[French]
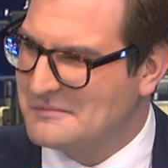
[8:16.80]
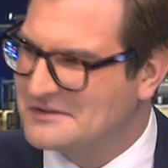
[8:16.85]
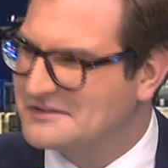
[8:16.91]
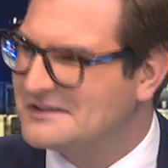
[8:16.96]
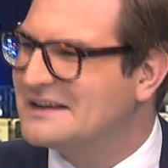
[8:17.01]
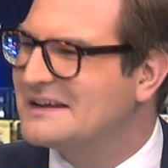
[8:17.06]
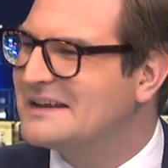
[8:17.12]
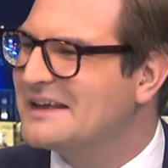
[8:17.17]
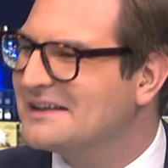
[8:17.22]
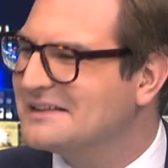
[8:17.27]
bah, je
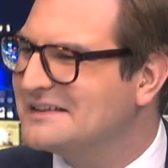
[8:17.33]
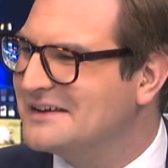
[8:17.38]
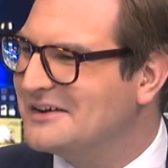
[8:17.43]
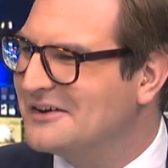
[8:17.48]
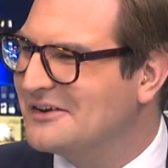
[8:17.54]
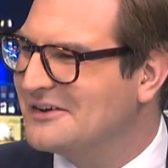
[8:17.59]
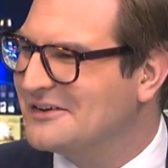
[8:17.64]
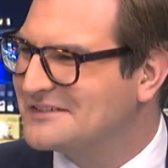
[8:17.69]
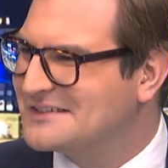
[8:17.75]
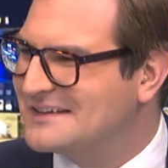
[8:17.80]
l'ai gardé
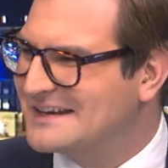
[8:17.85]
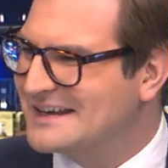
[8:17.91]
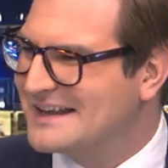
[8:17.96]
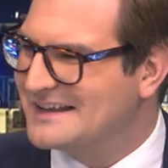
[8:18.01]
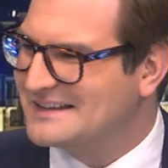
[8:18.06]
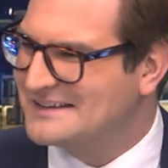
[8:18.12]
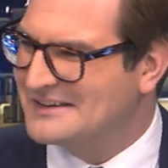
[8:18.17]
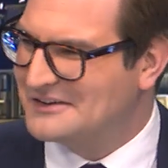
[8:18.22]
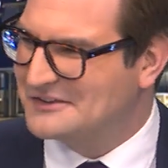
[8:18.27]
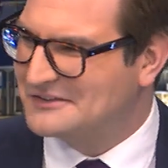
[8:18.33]
en,
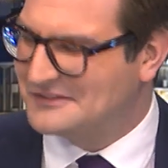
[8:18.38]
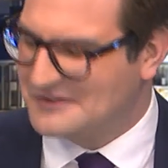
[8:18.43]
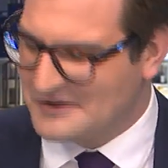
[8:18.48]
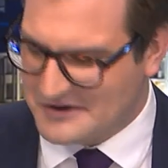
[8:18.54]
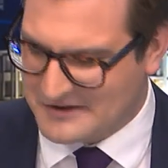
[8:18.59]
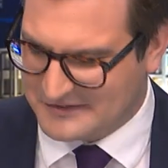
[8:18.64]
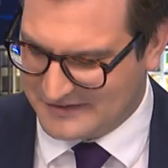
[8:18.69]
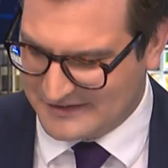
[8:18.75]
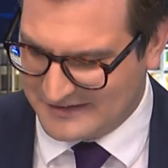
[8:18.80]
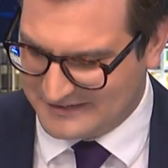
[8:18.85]
je en
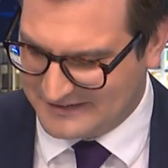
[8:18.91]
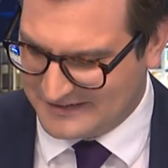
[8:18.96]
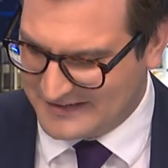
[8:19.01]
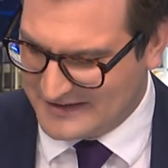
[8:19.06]
stock. C'est,